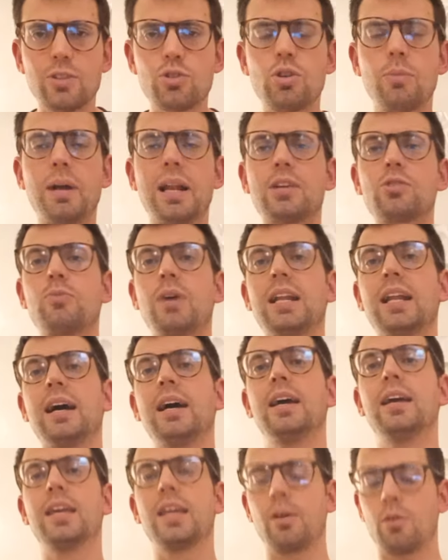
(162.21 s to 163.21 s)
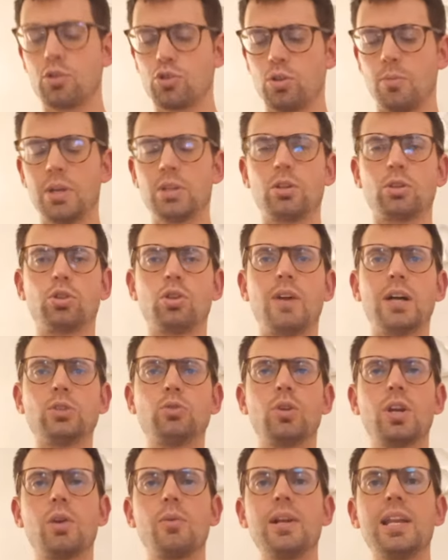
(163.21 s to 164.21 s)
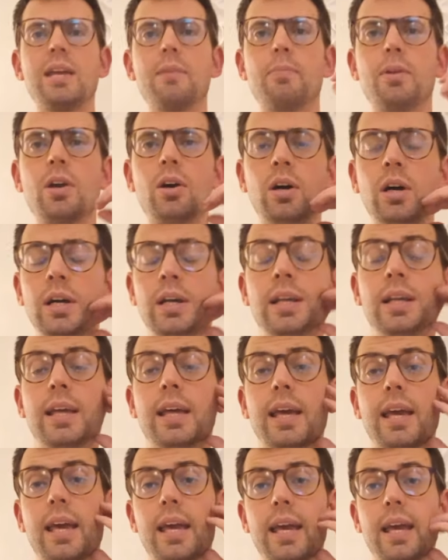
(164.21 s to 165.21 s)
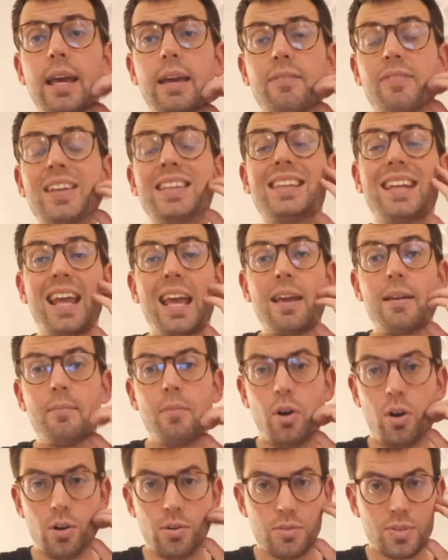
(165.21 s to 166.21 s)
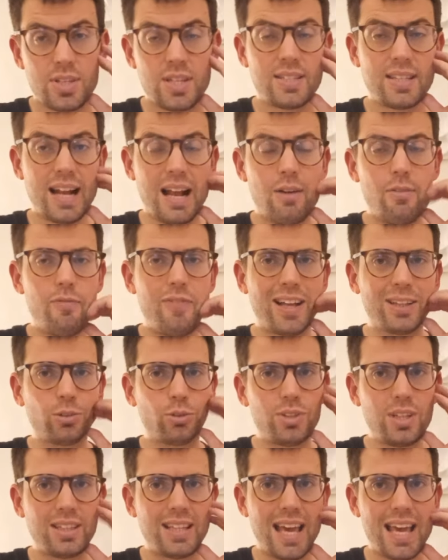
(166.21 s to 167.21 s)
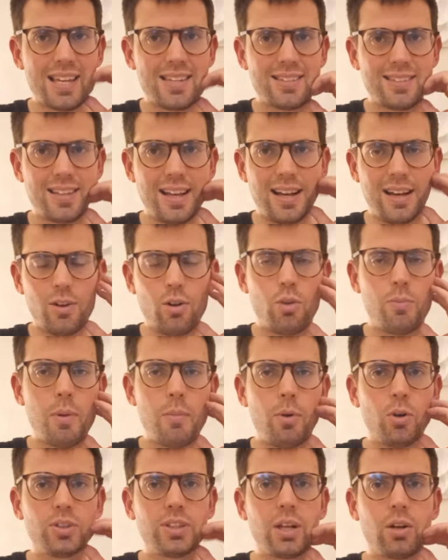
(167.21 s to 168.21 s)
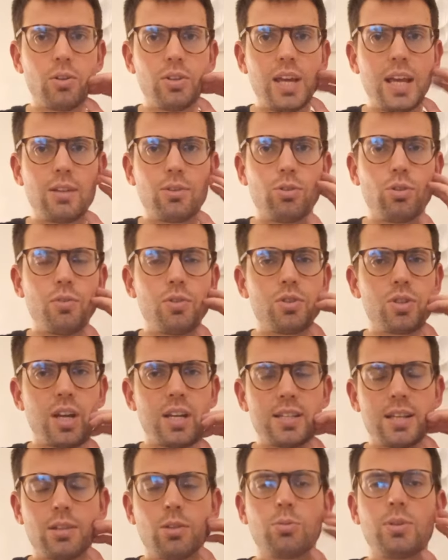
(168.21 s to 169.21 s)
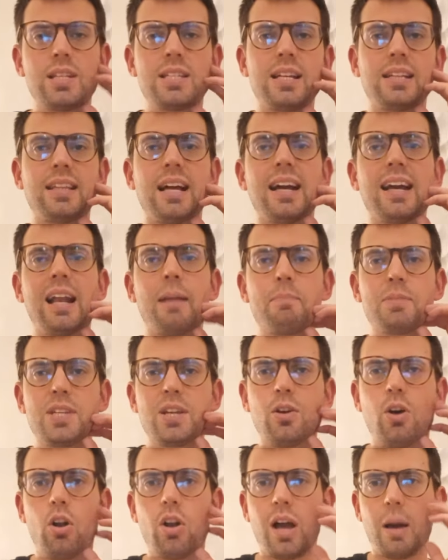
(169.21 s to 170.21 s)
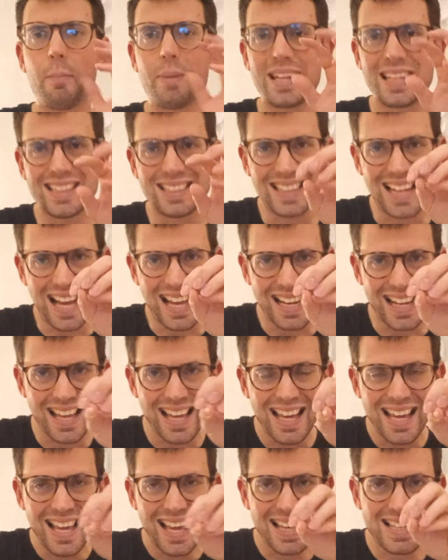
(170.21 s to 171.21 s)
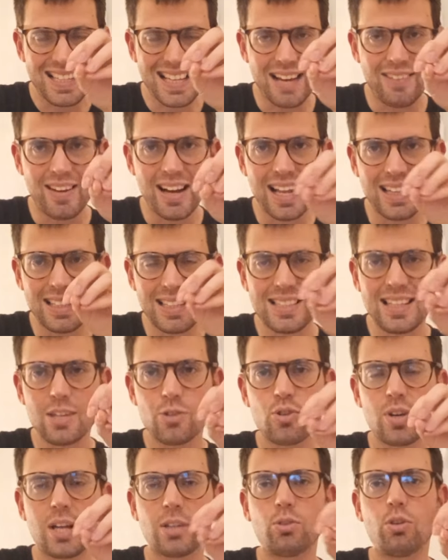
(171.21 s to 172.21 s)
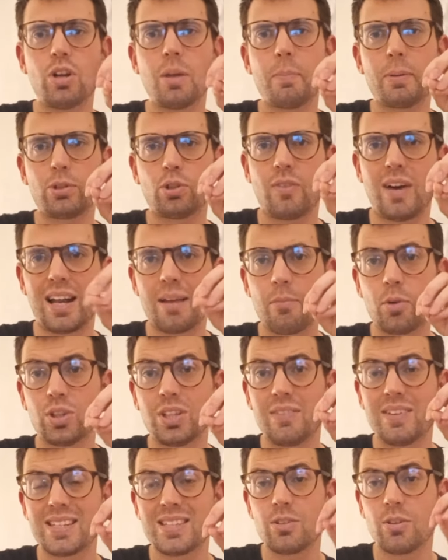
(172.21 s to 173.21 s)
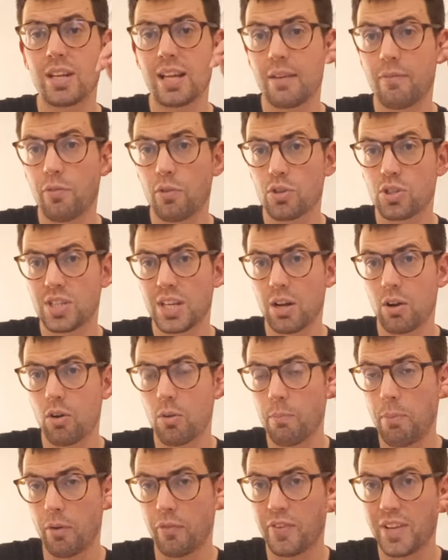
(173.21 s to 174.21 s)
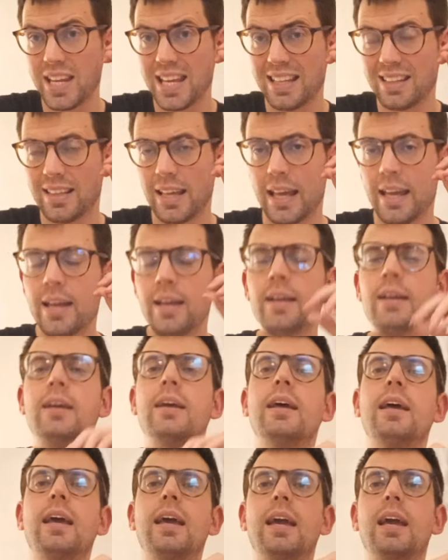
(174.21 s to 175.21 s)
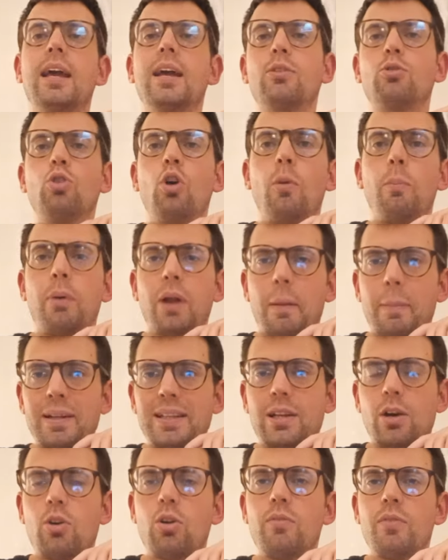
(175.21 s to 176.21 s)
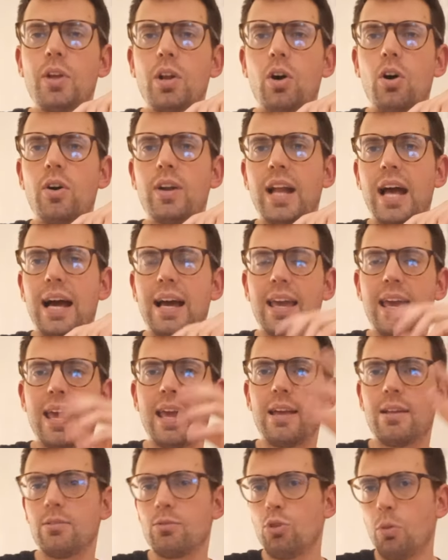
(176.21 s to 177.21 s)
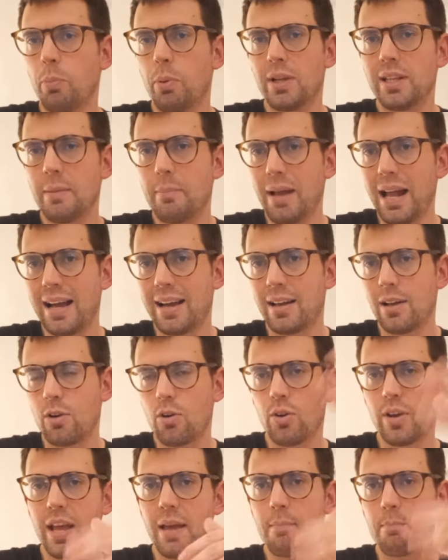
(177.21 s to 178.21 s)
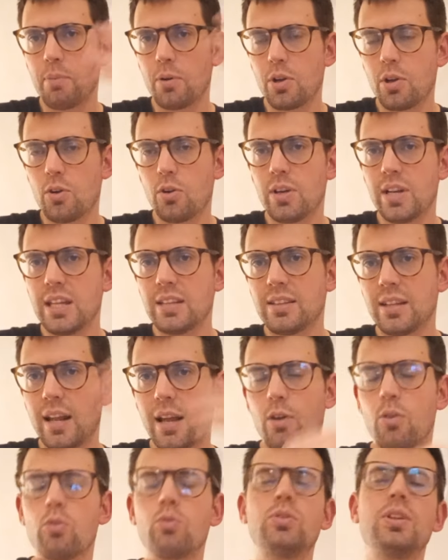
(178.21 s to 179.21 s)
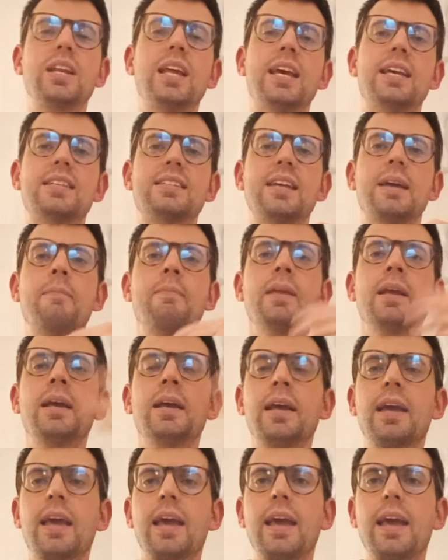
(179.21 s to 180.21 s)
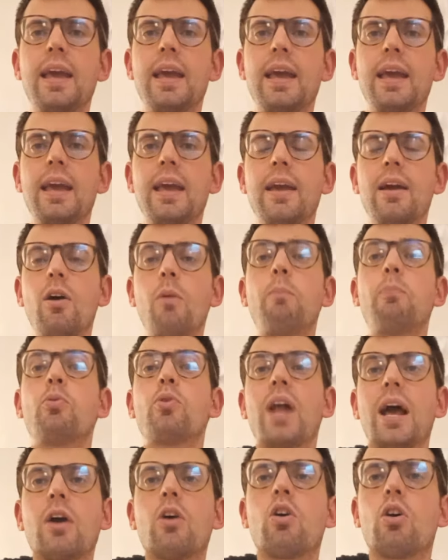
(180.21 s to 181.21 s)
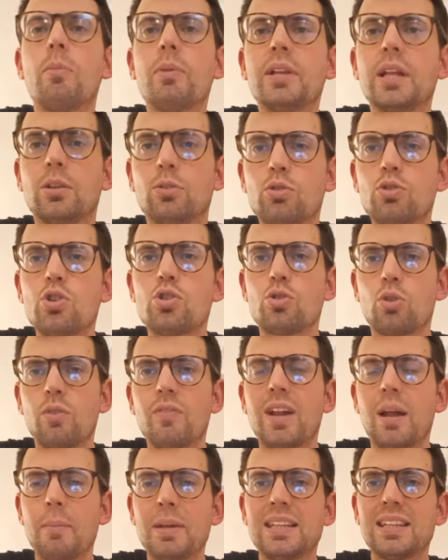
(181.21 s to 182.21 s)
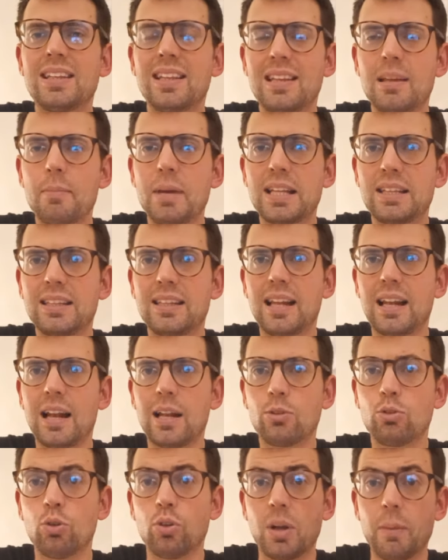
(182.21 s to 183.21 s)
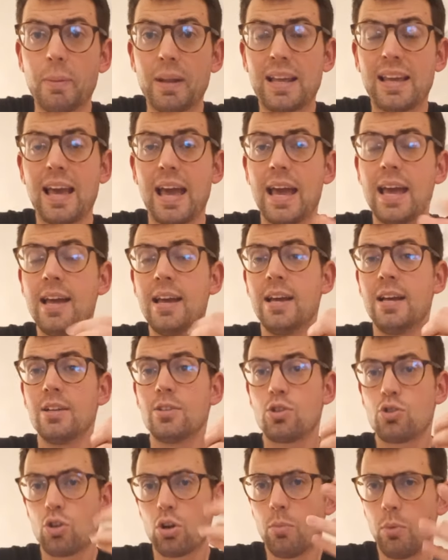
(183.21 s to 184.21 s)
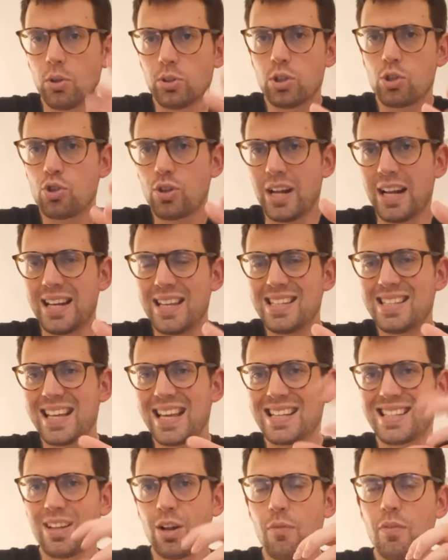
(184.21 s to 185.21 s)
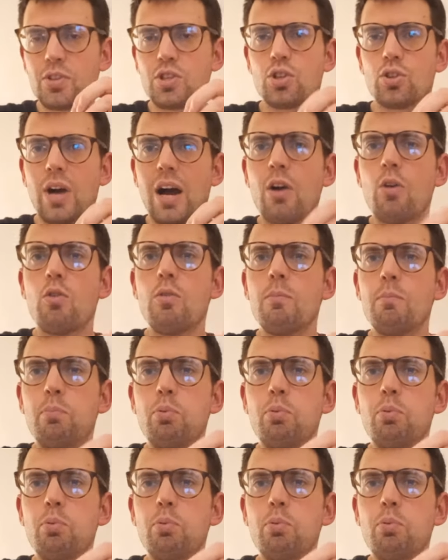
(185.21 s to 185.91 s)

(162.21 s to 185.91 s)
Insomma la squadra in questo momento ha trovato un equilibrio e vedremo se sarà un fatto di testa, come molti hanno detto, visto che è stata utilizzata anche la psicologa per entrare e scavare nella testa dei giocatori per trovare motivazioni che forse erano un po' finite eh, dopo la partita col Verona e dopo le debacle con Empoli, con l'Inter e con l'Udinese e, oppure, ecco, come ho detto, ci sono veramente dei demeriti dell'allenatore perché ci sono molti giornalisti che stanno facendo anche un